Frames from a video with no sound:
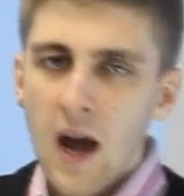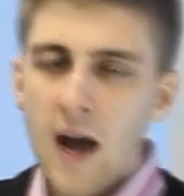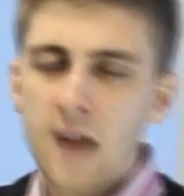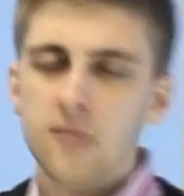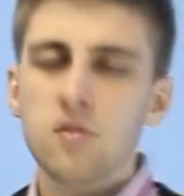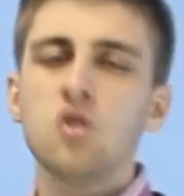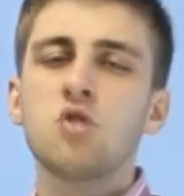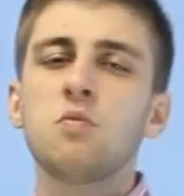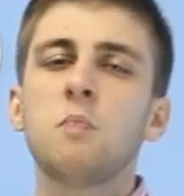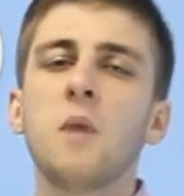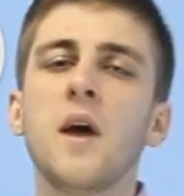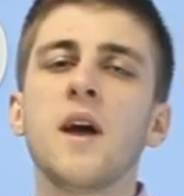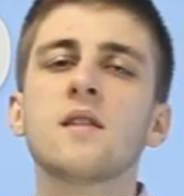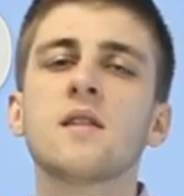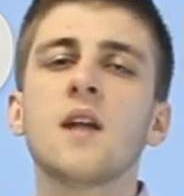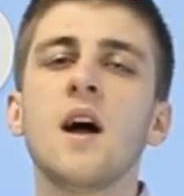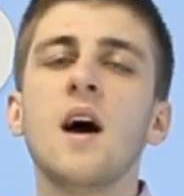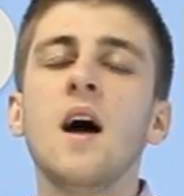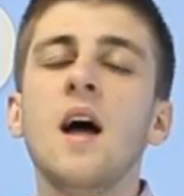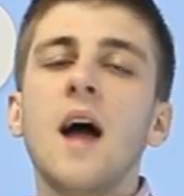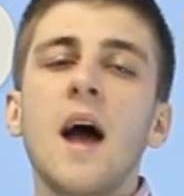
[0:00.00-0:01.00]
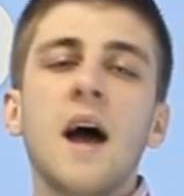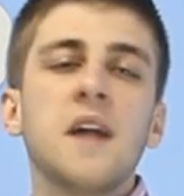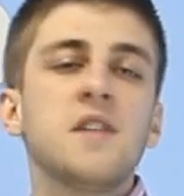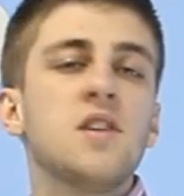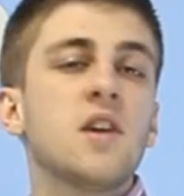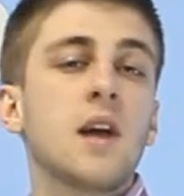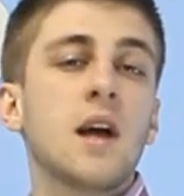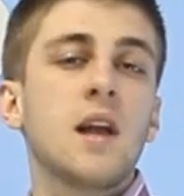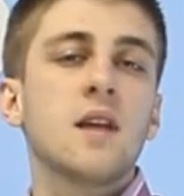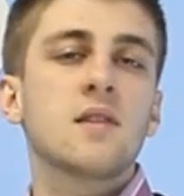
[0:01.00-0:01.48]
A suspeita é
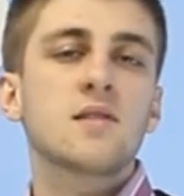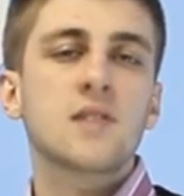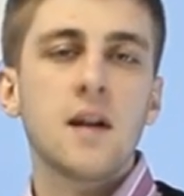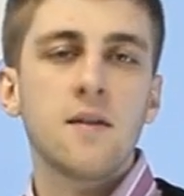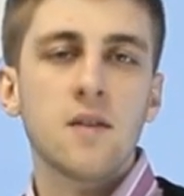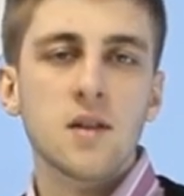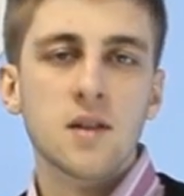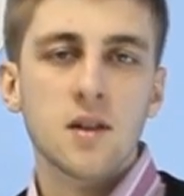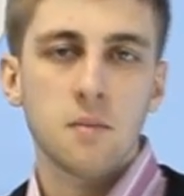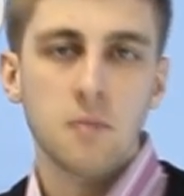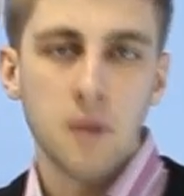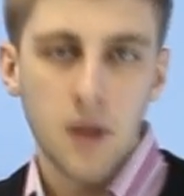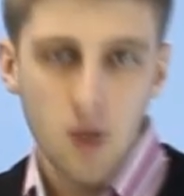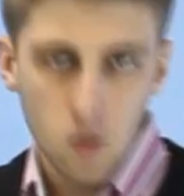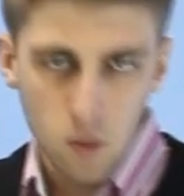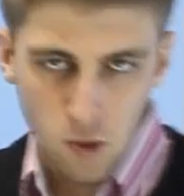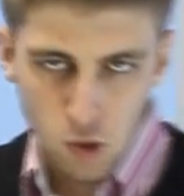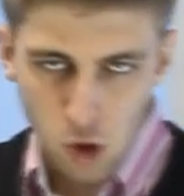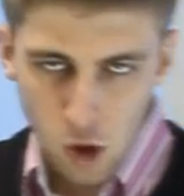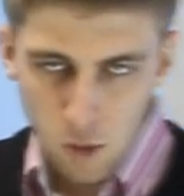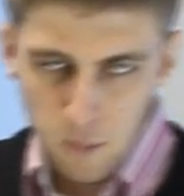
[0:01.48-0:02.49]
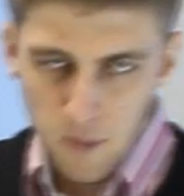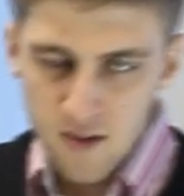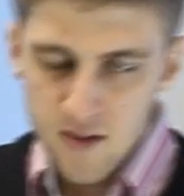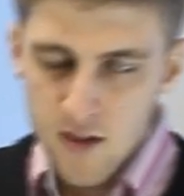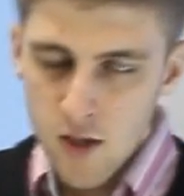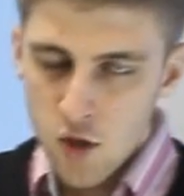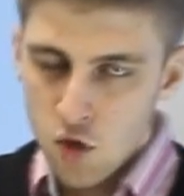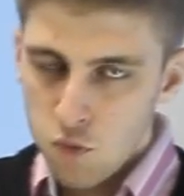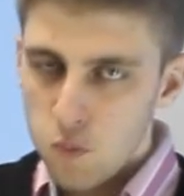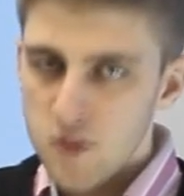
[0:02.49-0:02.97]
de que ele estava também com
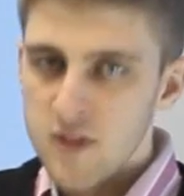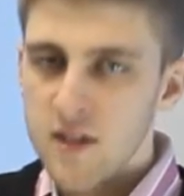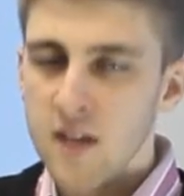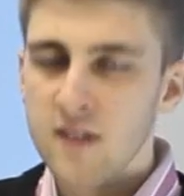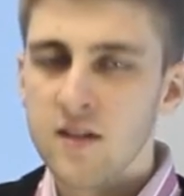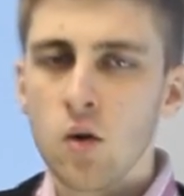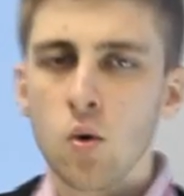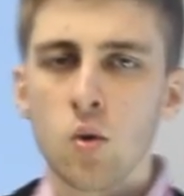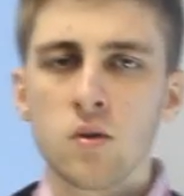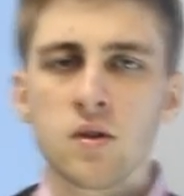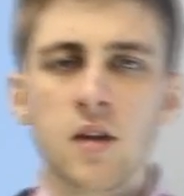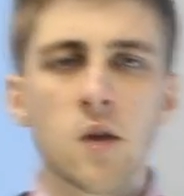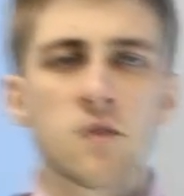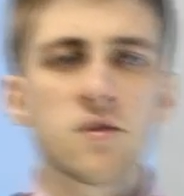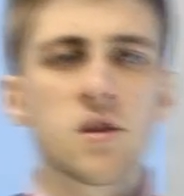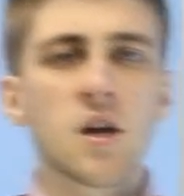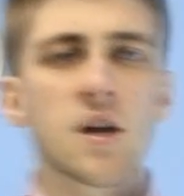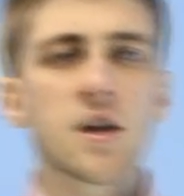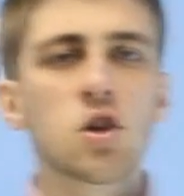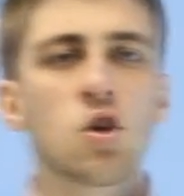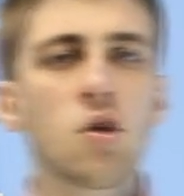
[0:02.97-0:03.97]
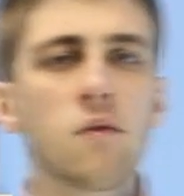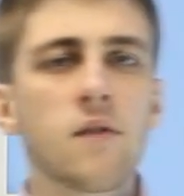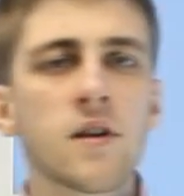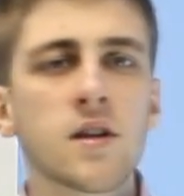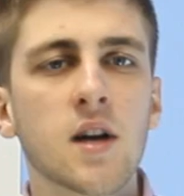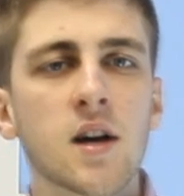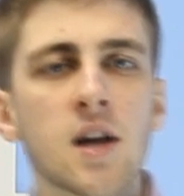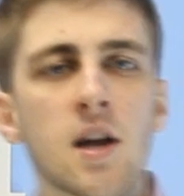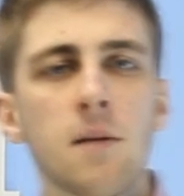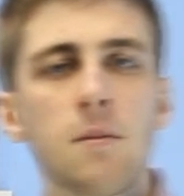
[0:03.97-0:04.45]
entorpecentes. Os policiais encontraram cerca de
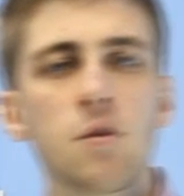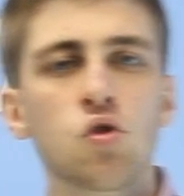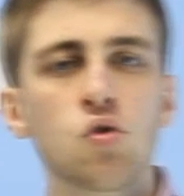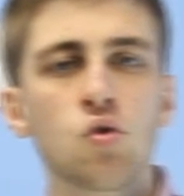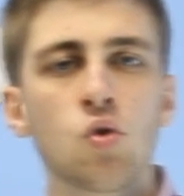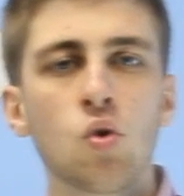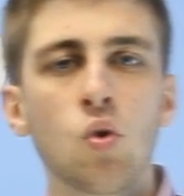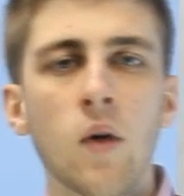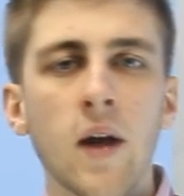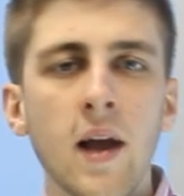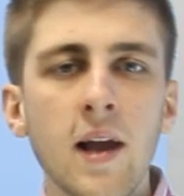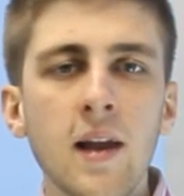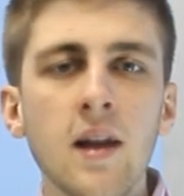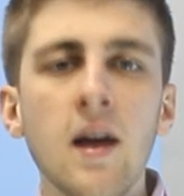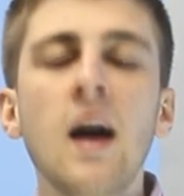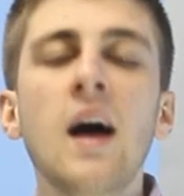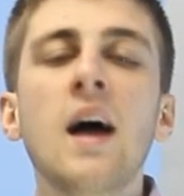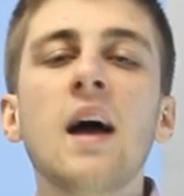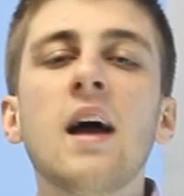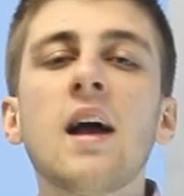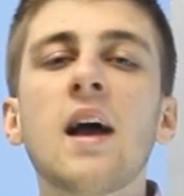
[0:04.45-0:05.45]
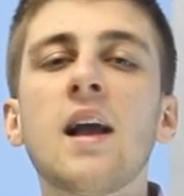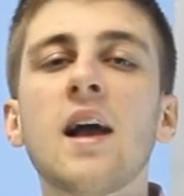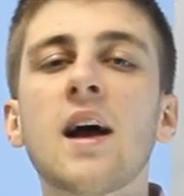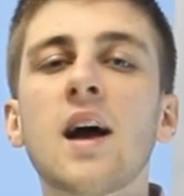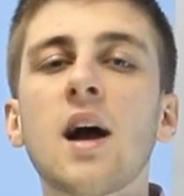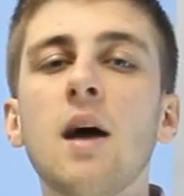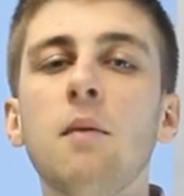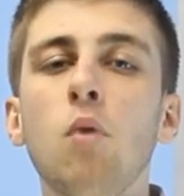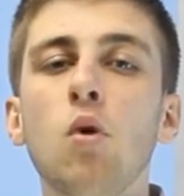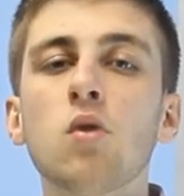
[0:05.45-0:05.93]
90 gramas junto com ele e ele
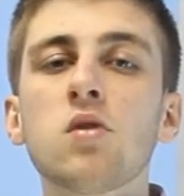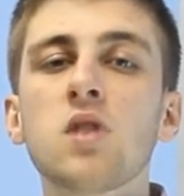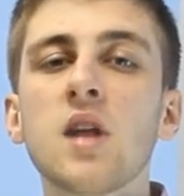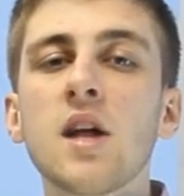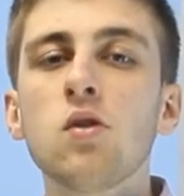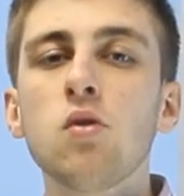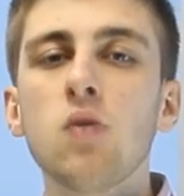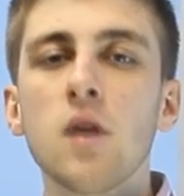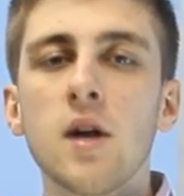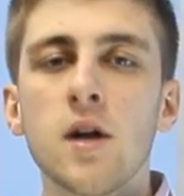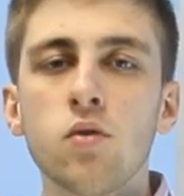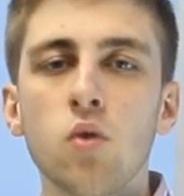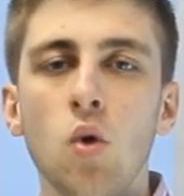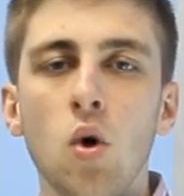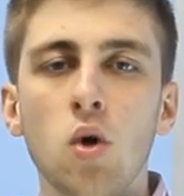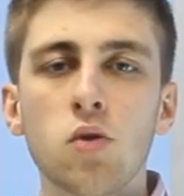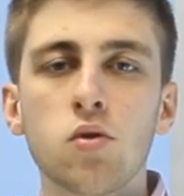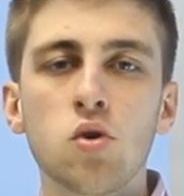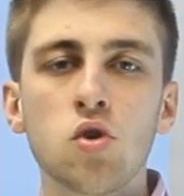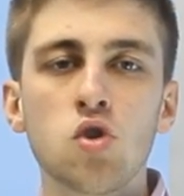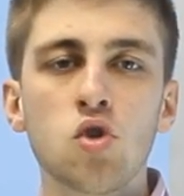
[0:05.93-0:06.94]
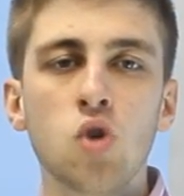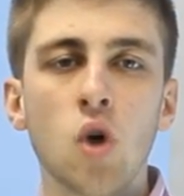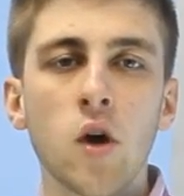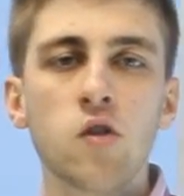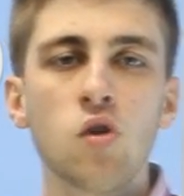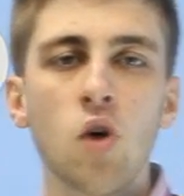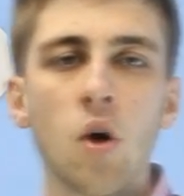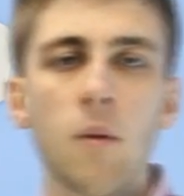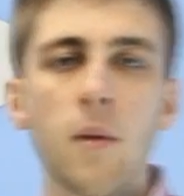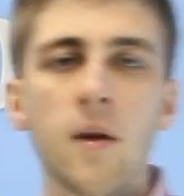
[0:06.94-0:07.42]
acabou dedurando outros
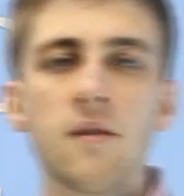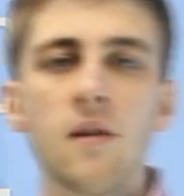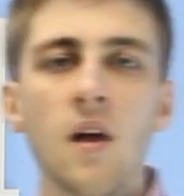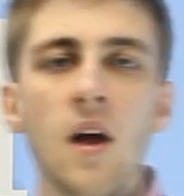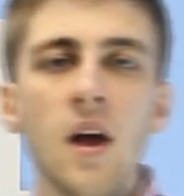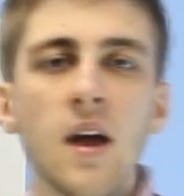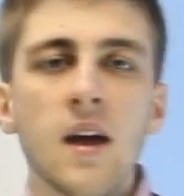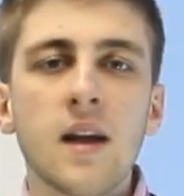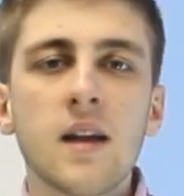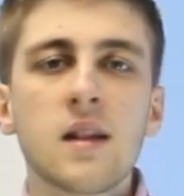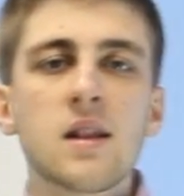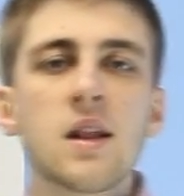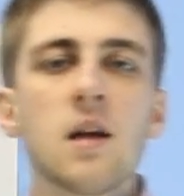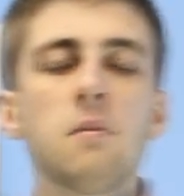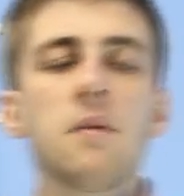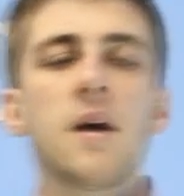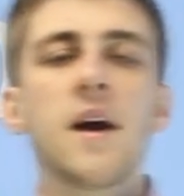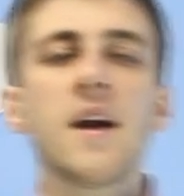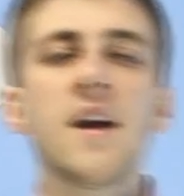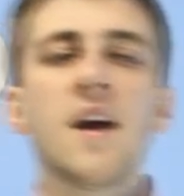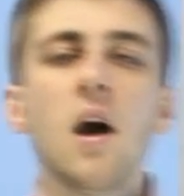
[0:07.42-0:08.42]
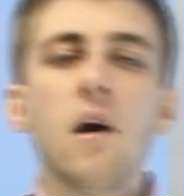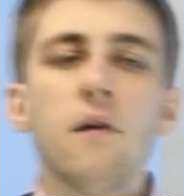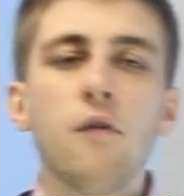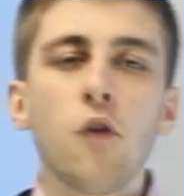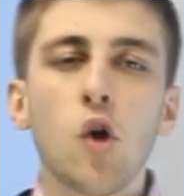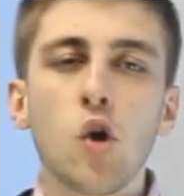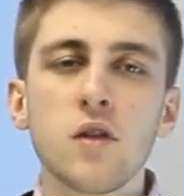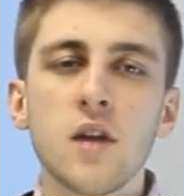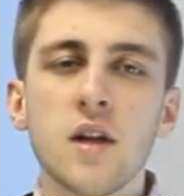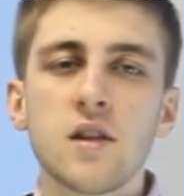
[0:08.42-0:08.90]
dois homens que também
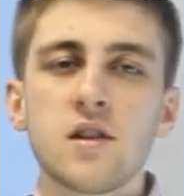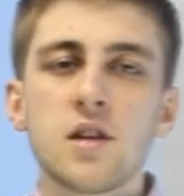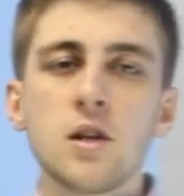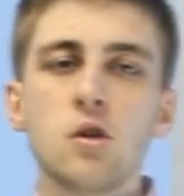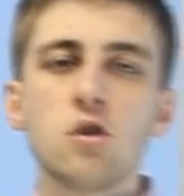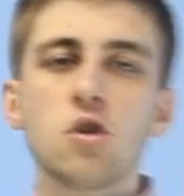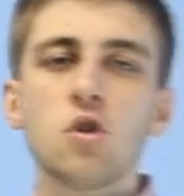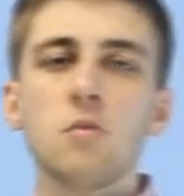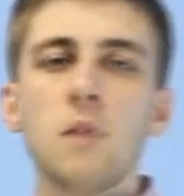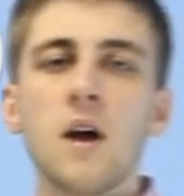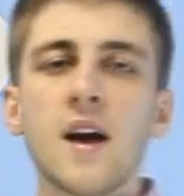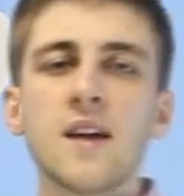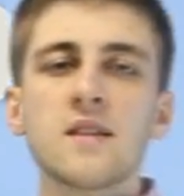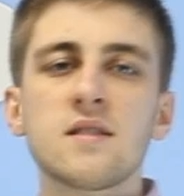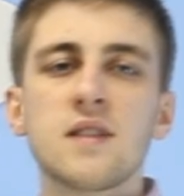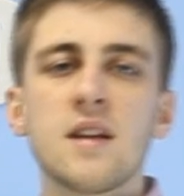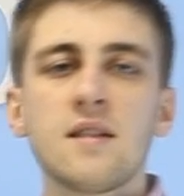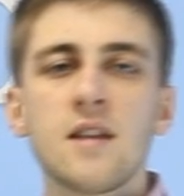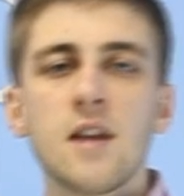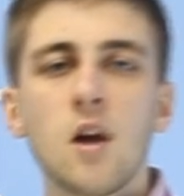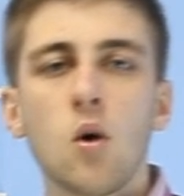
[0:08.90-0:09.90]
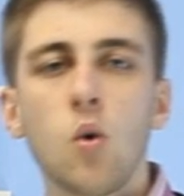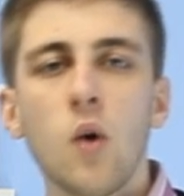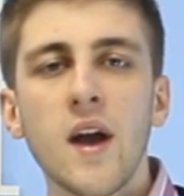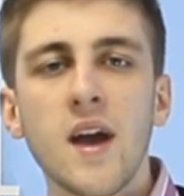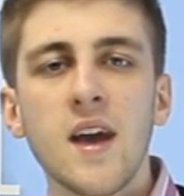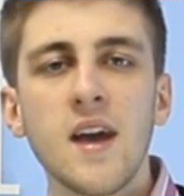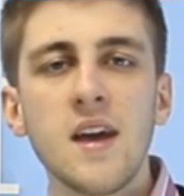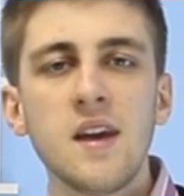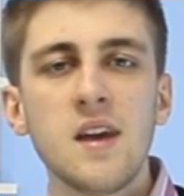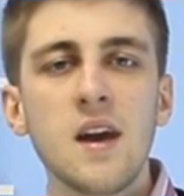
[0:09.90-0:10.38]
foram detidos em uma residência da
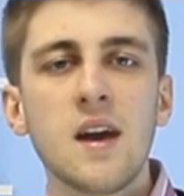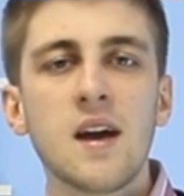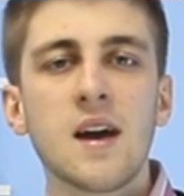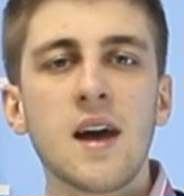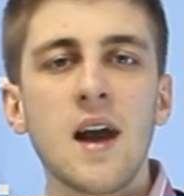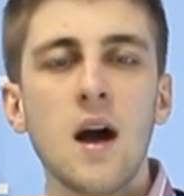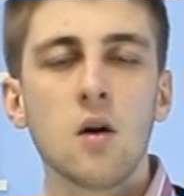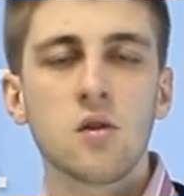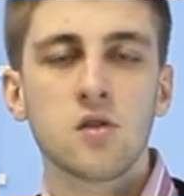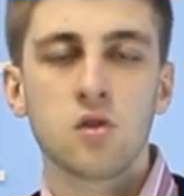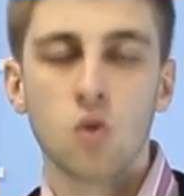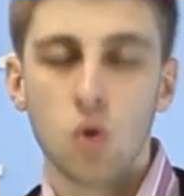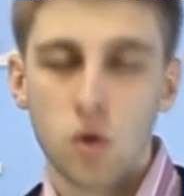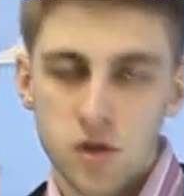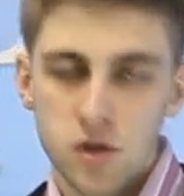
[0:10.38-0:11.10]
rua Henrique Krause,